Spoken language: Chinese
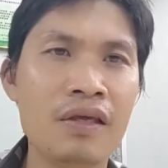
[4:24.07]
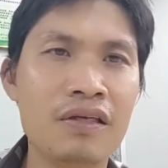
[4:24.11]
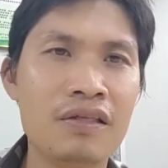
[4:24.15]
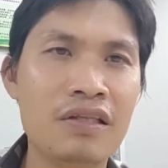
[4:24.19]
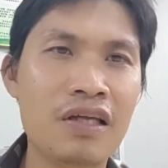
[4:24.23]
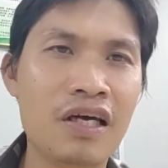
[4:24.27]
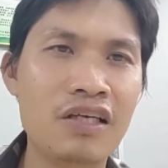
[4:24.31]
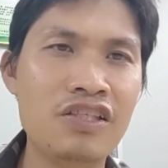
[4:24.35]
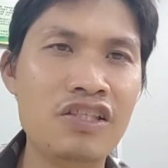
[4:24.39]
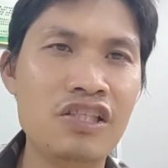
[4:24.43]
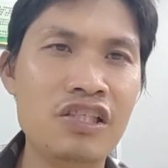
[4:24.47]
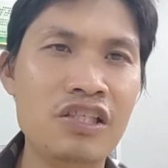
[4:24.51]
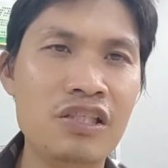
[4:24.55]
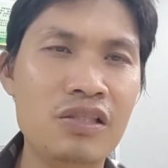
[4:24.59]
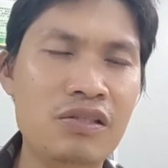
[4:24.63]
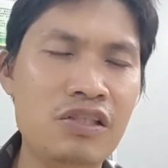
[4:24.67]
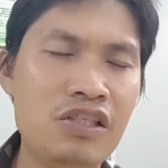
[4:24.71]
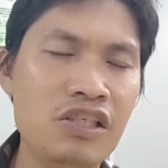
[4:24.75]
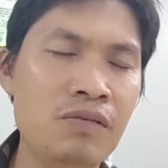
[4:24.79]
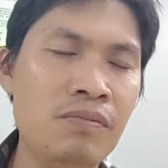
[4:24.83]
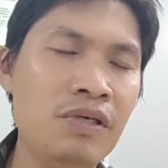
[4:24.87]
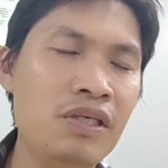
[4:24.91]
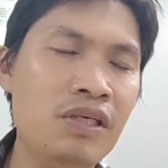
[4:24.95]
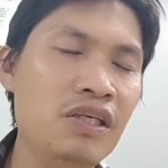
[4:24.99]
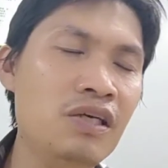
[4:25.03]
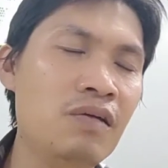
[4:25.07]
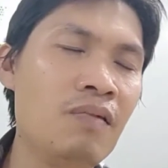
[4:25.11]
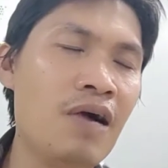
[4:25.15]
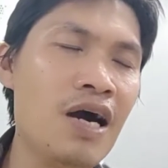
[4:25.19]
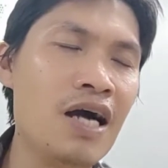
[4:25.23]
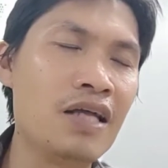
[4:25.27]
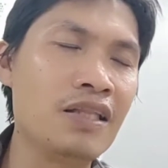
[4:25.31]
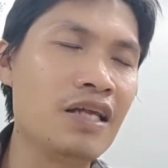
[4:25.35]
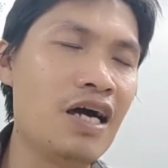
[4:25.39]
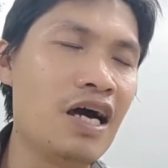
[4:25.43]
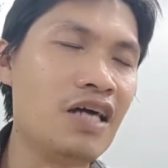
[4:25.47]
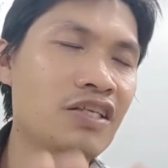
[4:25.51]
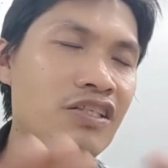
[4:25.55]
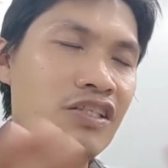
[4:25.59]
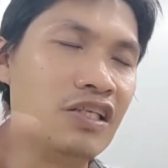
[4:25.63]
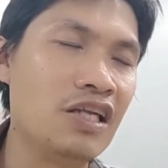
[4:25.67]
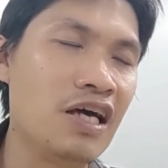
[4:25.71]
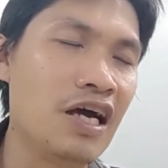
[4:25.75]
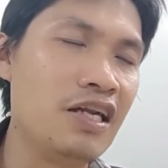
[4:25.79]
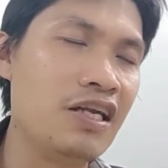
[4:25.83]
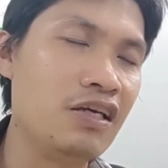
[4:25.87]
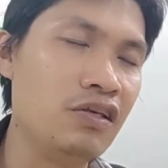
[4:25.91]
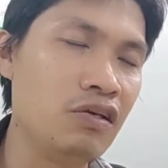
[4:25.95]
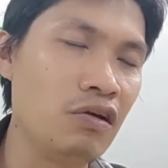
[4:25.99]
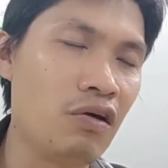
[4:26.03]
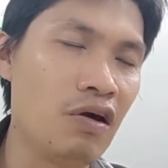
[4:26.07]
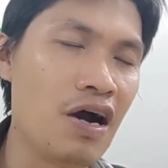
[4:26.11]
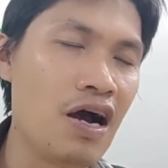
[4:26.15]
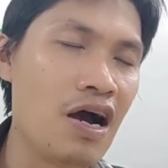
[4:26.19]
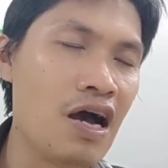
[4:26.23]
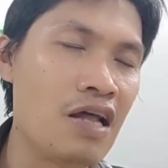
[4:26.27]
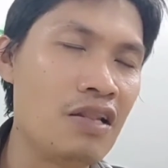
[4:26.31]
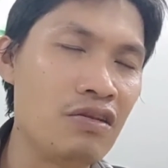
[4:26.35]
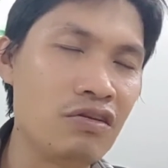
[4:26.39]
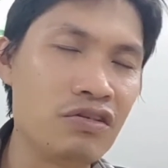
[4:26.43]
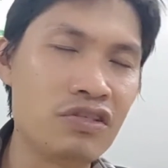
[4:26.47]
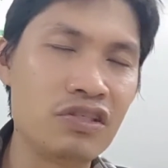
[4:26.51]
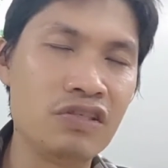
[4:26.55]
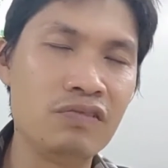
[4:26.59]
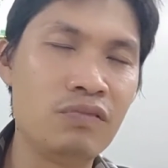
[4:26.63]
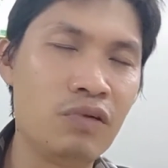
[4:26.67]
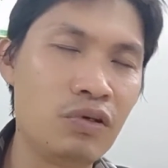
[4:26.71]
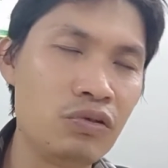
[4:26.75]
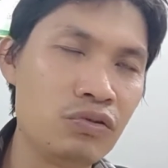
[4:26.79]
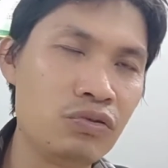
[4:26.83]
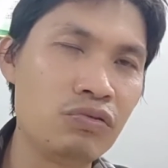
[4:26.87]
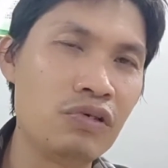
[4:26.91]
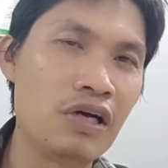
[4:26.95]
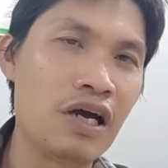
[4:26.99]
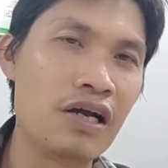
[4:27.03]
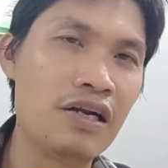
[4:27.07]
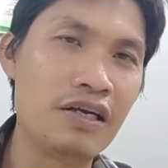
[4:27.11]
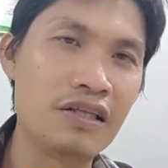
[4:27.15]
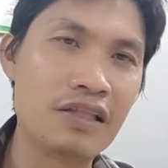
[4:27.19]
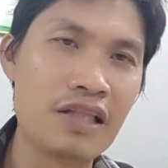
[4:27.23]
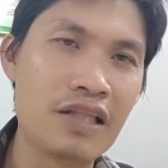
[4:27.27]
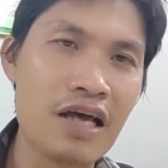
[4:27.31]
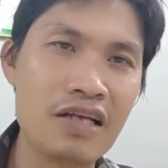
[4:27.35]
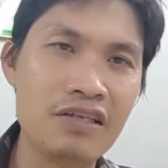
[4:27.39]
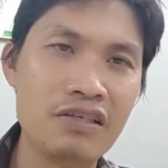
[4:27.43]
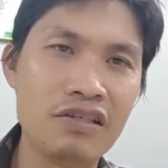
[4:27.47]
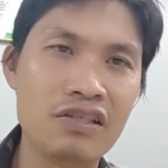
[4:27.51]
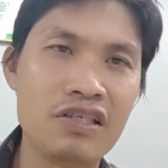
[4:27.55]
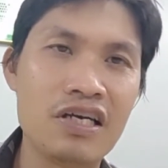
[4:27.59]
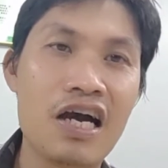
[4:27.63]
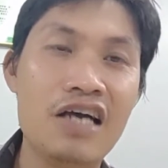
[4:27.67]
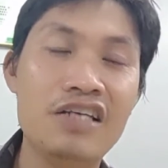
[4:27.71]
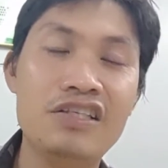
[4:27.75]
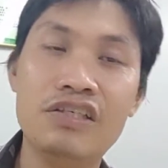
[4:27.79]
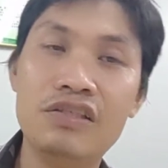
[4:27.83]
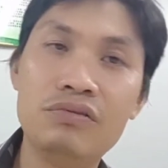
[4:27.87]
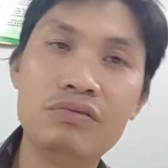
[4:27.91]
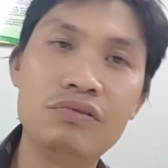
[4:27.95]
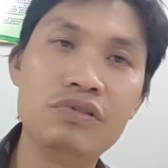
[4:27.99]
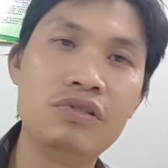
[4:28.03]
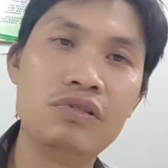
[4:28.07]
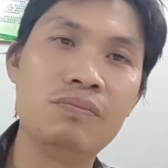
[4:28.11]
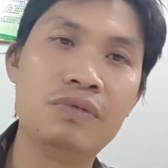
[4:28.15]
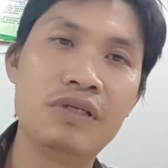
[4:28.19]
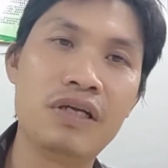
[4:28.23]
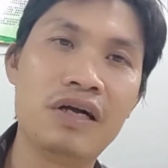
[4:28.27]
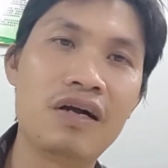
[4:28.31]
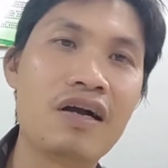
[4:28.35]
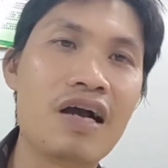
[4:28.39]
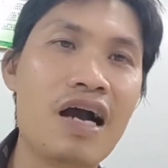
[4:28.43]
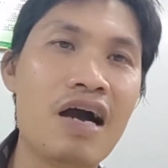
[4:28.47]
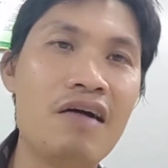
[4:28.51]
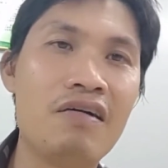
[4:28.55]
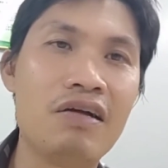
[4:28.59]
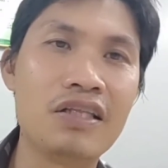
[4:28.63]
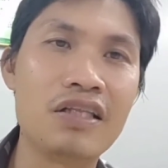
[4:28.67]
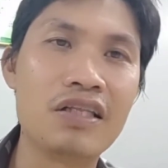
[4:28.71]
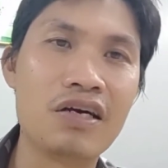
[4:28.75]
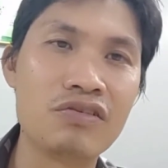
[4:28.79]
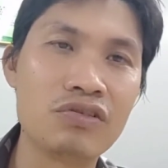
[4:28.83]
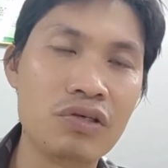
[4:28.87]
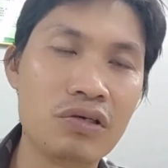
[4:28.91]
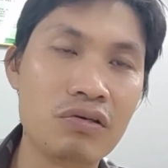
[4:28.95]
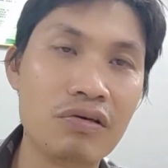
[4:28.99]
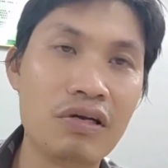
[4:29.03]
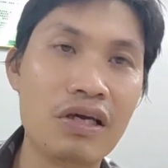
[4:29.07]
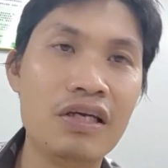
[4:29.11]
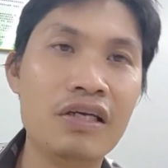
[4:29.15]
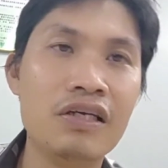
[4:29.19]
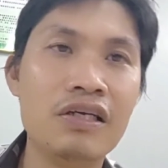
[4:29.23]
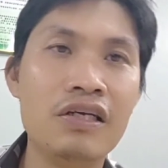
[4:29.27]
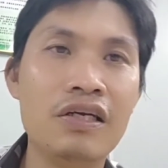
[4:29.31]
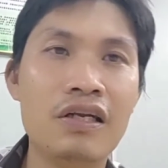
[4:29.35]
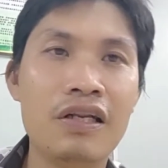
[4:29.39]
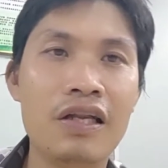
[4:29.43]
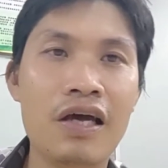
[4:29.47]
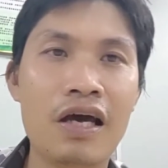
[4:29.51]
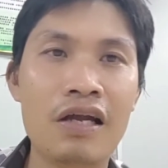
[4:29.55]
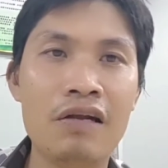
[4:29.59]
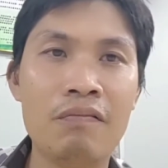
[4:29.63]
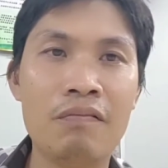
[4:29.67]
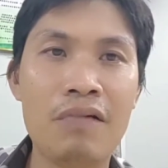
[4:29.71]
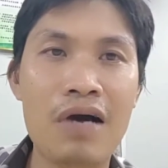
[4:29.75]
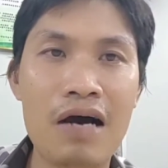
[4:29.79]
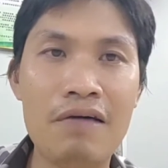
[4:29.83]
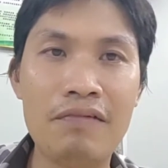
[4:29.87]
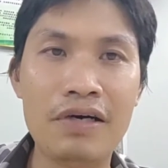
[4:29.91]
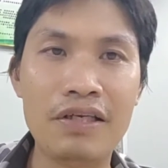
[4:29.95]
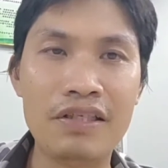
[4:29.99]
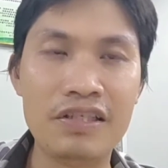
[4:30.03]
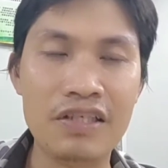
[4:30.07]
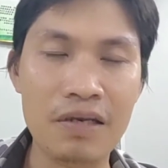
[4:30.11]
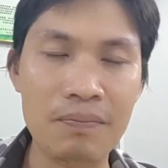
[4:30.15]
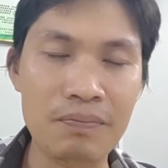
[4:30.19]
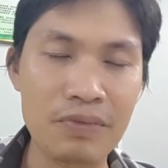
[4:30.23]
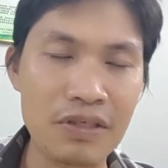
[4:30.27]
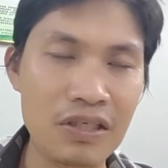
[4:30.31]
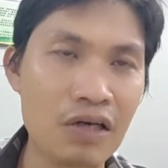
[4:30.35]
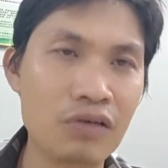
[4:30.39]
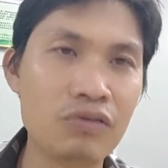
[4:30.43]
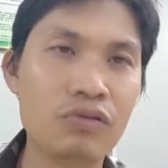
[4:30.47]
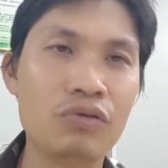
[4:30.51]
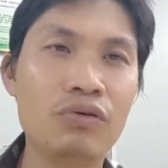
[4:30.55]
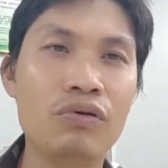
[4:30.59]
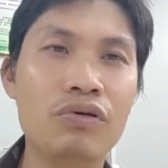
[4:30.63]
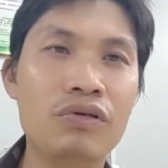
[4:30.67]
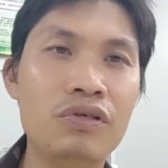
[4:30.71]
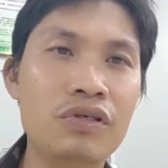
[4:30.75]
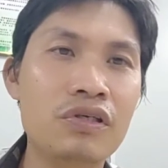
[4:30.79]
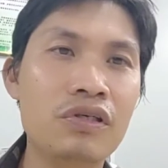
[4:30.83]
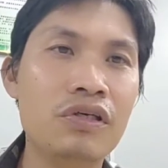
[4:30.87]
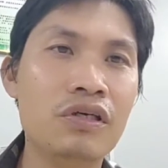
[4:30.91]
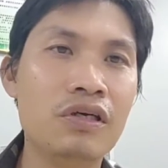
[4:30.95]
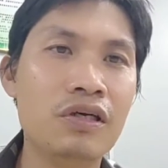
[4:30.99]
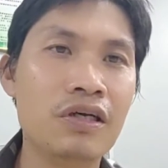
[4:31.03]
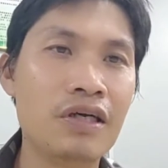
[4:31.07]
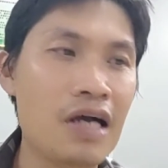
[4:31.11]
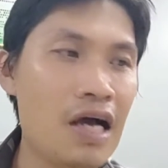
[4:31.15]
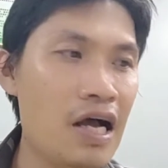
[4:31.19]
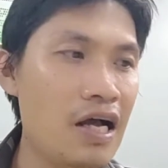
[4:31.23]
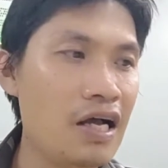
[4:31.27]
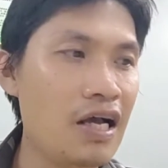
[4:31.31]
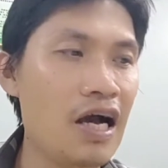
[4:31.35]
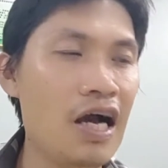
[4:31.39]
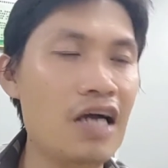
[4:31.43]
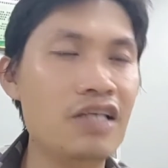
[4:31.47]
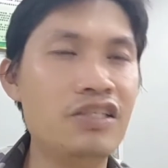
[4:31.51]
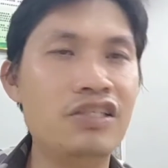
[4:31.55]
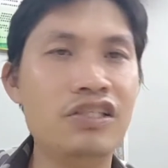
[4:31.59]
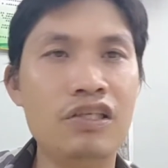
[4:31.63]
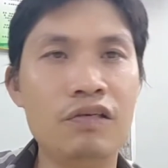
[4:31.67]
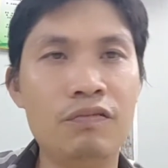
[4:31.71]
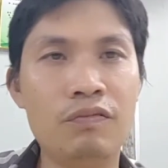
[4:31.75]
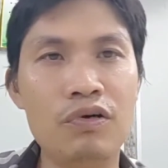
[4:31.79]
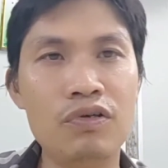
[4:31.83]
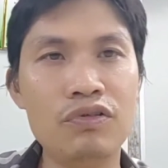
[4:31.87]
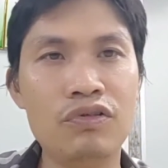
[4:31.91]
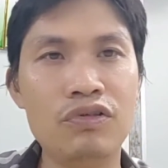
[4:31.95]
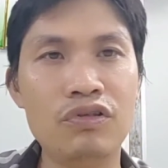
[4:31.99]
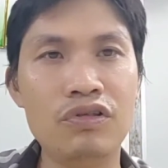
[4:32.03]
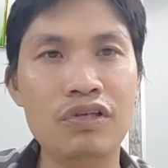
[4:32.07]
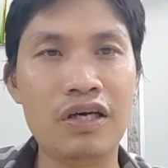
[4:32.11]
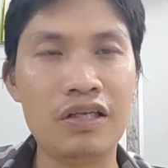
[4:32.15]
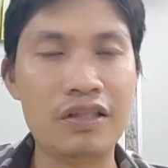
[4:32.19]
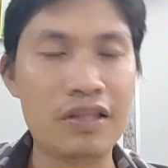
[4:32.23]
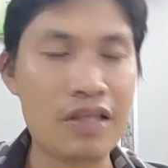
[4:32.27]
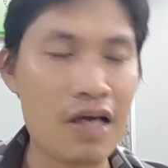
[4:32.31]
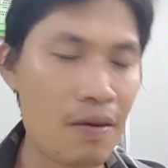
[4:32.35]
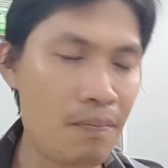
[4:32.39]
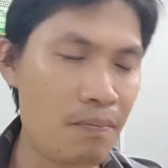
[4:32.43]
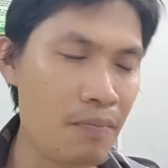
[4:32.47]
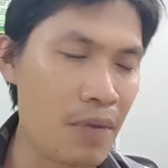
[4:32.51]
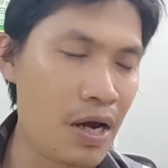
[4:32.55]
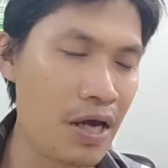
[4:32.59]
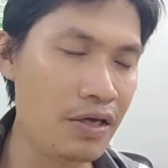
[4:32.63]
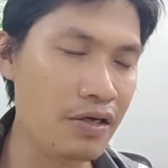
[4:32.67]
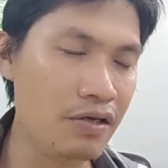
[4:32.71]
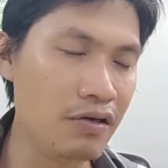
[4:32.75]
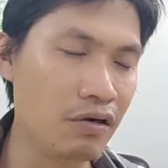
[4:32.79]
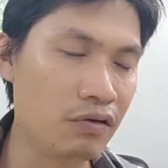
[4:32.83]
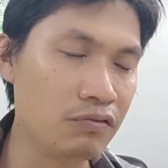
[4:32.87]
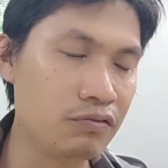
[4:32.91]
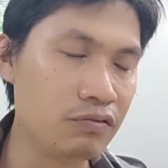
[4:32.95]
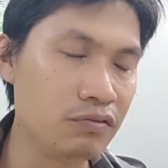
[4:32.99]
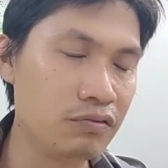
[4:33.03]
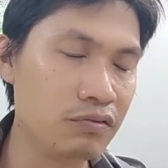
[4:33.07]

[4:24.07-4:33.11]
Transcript: 它纸纸皮一扩大起来呢，有很多新蜂出来呢，它的采集度就比较高了，到时候呢，它的挖碗也比较多。刚开始的蜂群呢，它没有